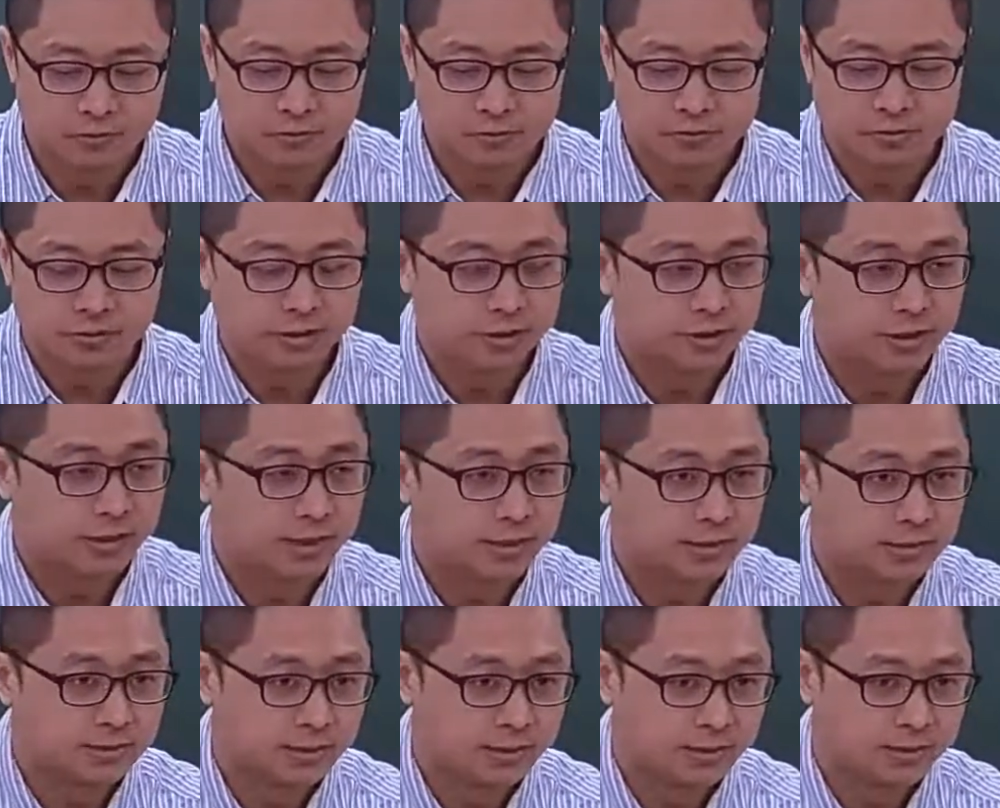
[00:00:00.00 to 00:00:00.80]
我觉
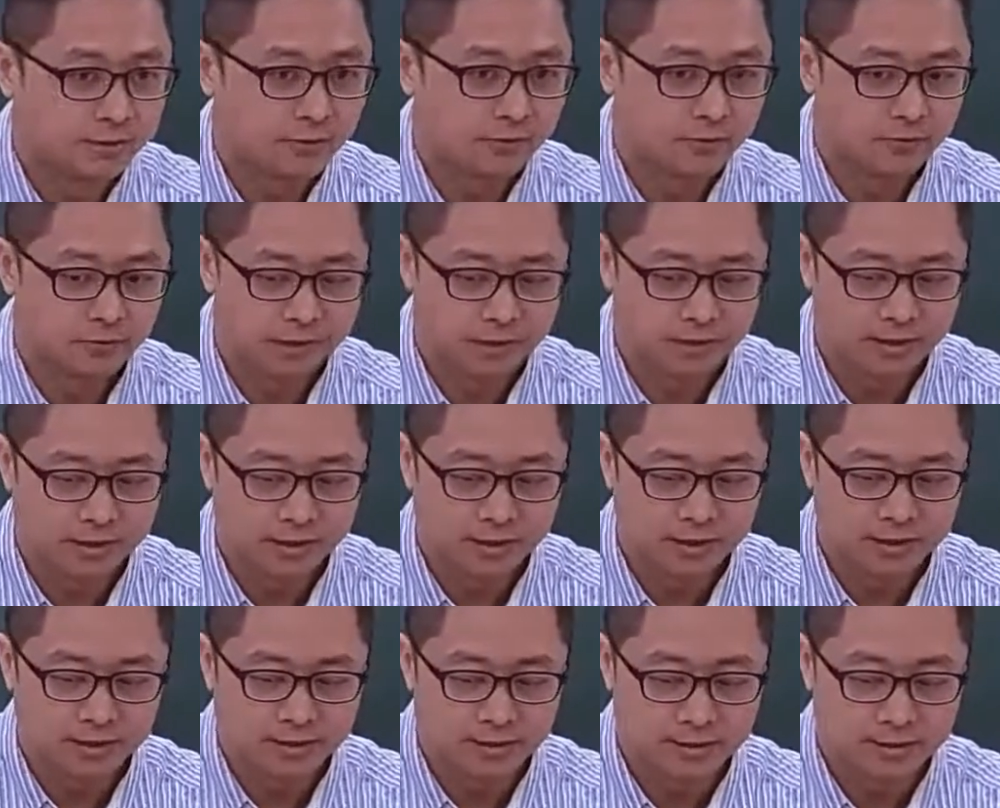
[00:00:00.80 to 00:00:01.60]
得啦，在
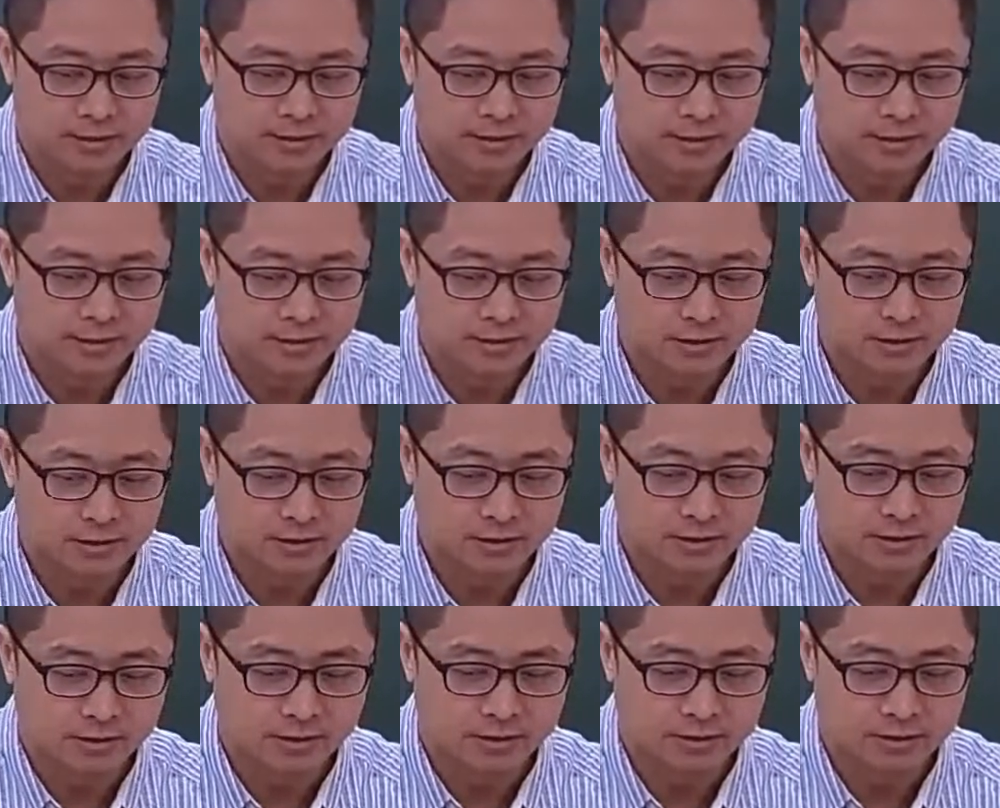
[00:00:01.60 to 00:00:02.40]
未来在这
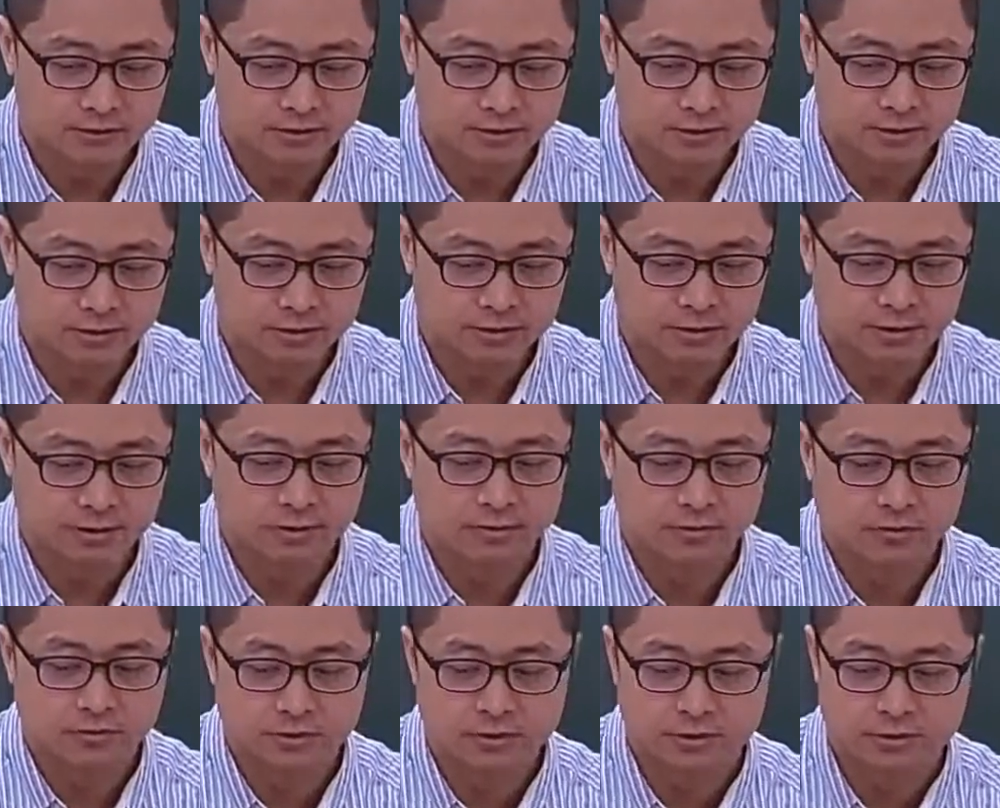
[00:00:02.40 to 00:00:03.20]
几年考试
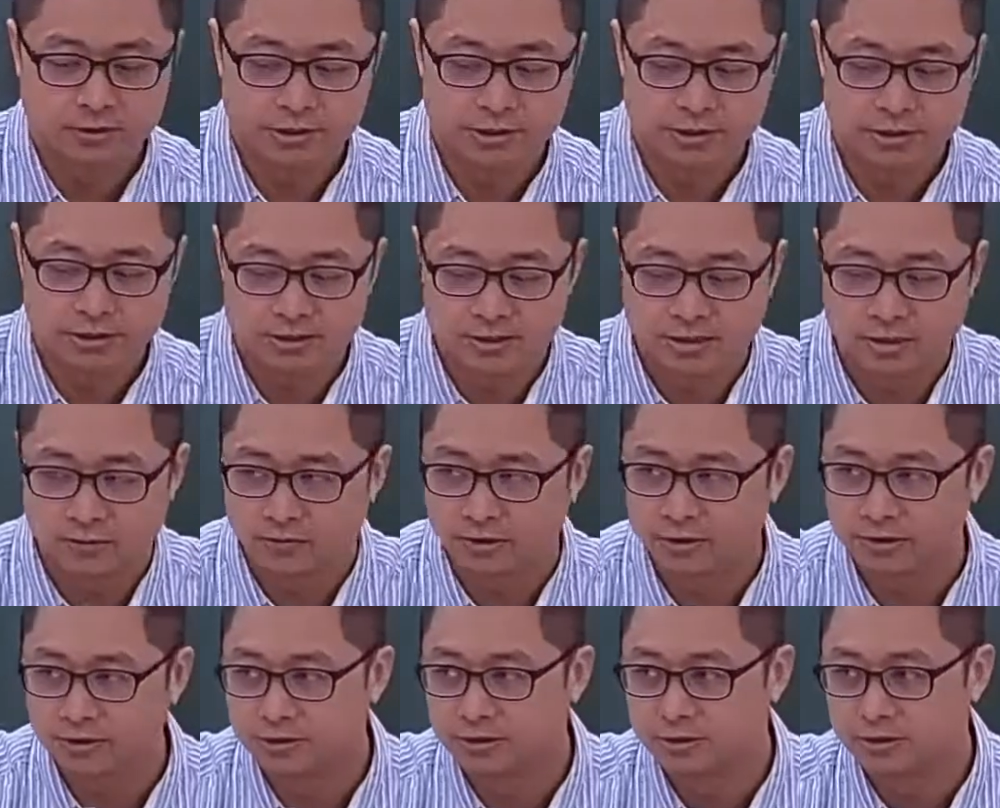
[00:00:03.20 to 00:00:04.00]
可能会有一些
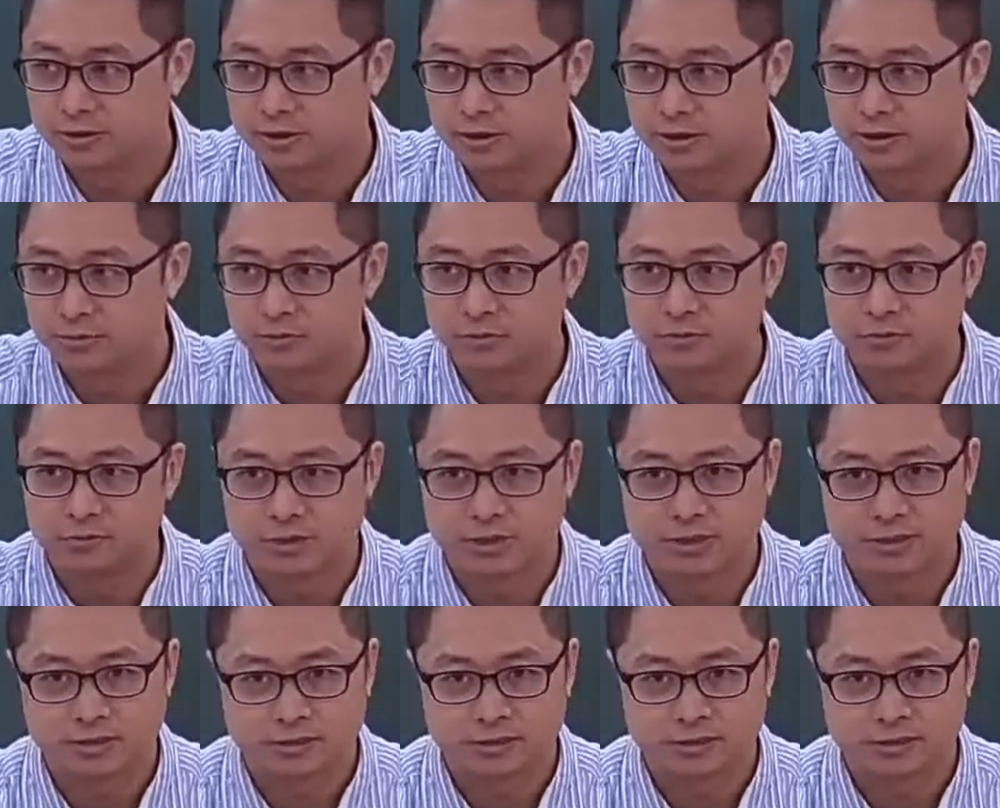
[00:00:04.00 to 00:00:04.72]
相关的题目。